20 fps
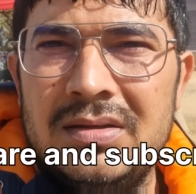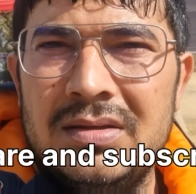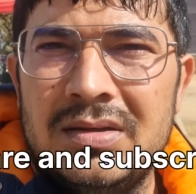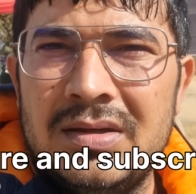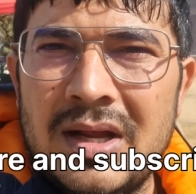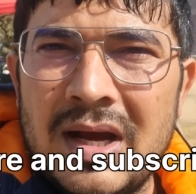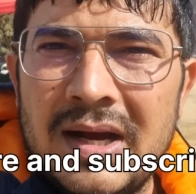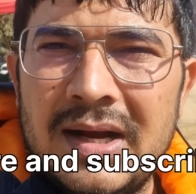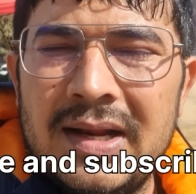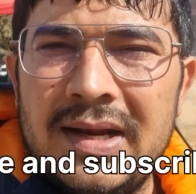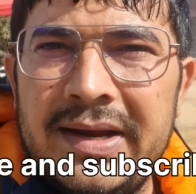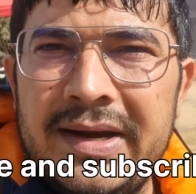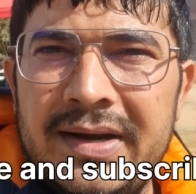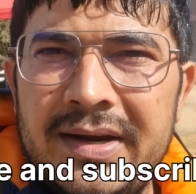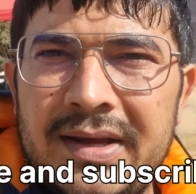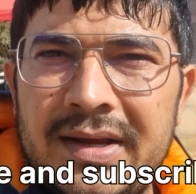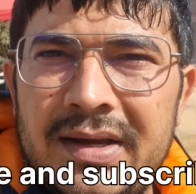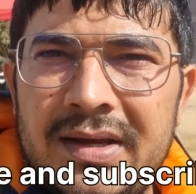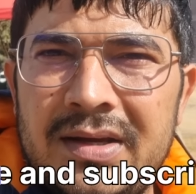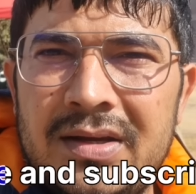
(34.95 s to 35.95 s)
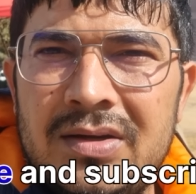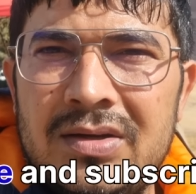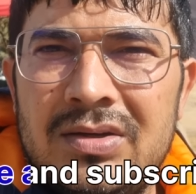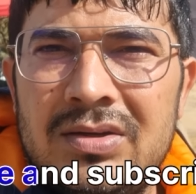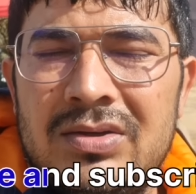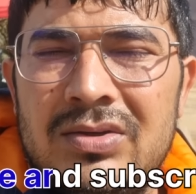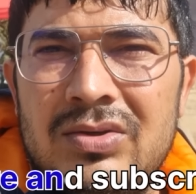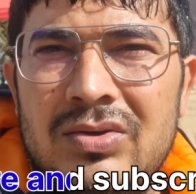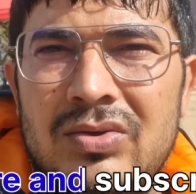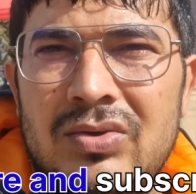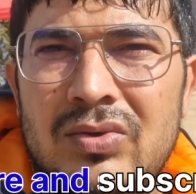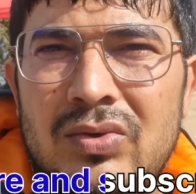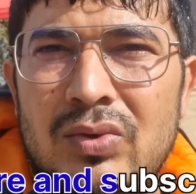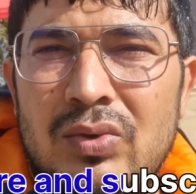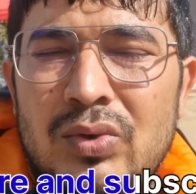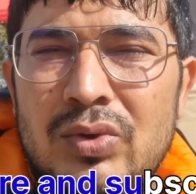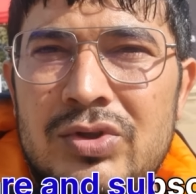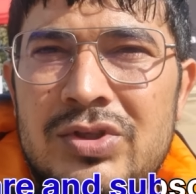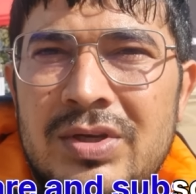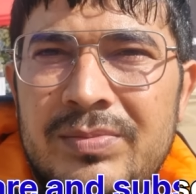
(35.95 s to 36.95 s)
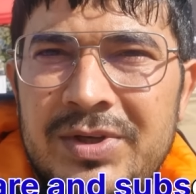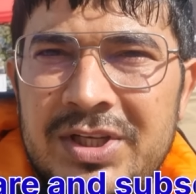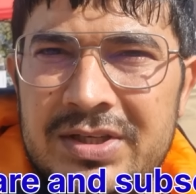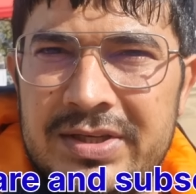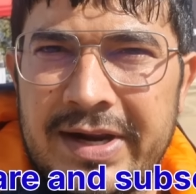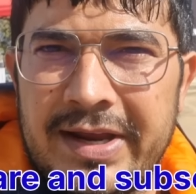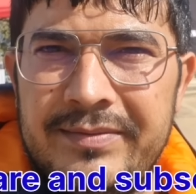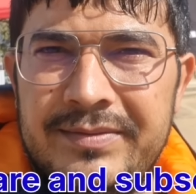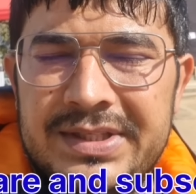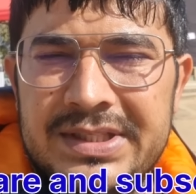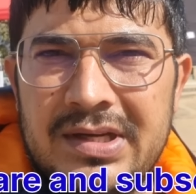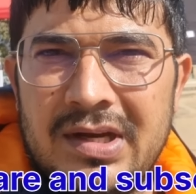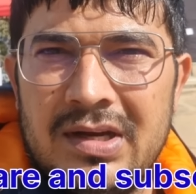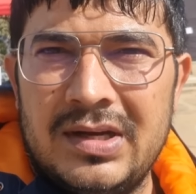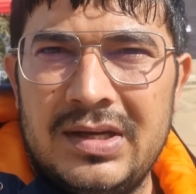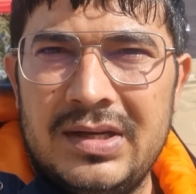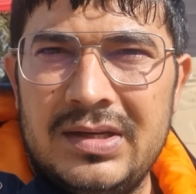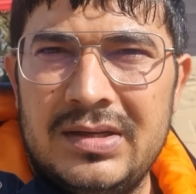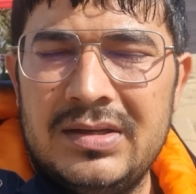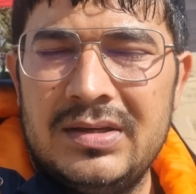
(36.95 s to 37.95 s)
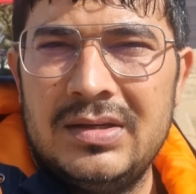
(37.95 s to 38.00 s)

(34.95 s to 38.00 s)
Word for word: नागालैंड है वो सभी ट्राइब्स का है